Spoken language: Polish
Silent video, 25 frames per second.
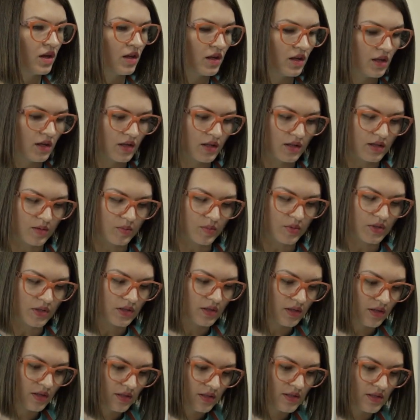a żeby
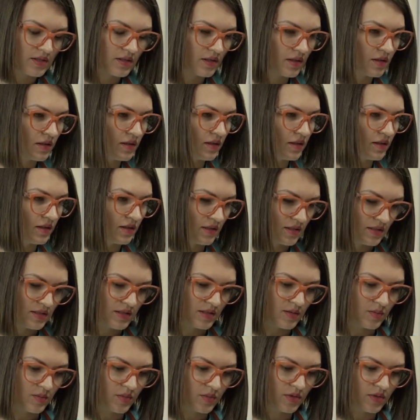e,
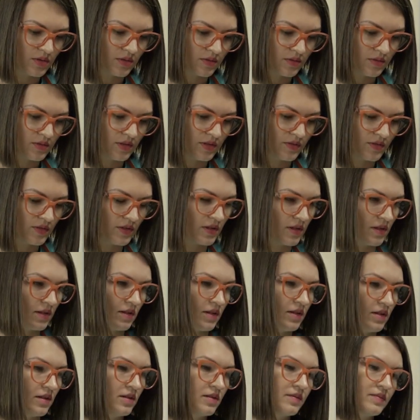uszczec się przed tą
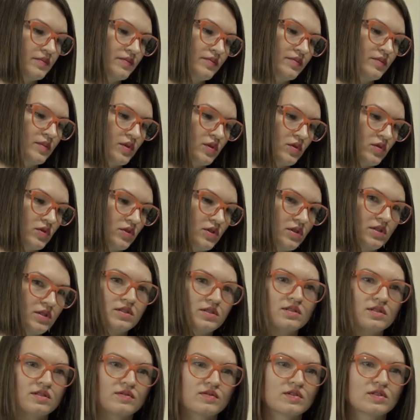właśnie
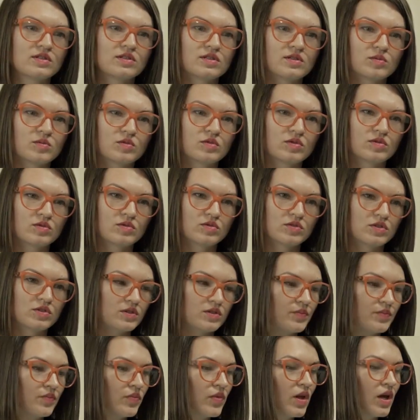chorobą,
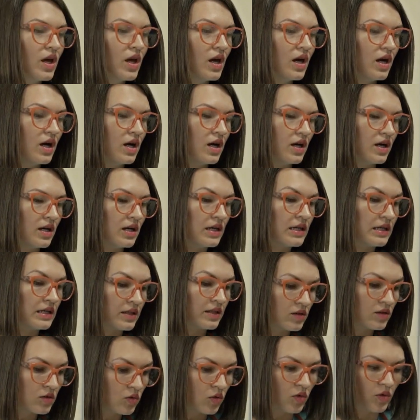to
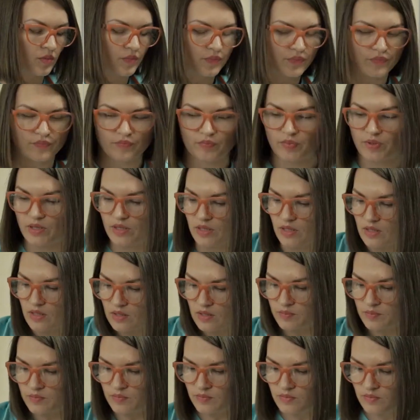należałoby
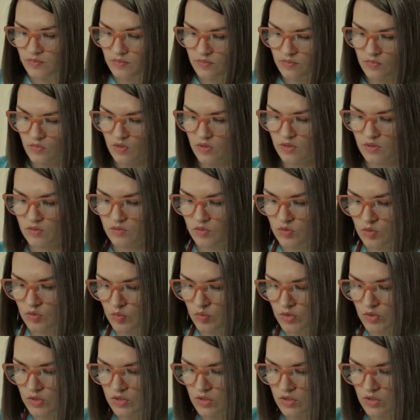e,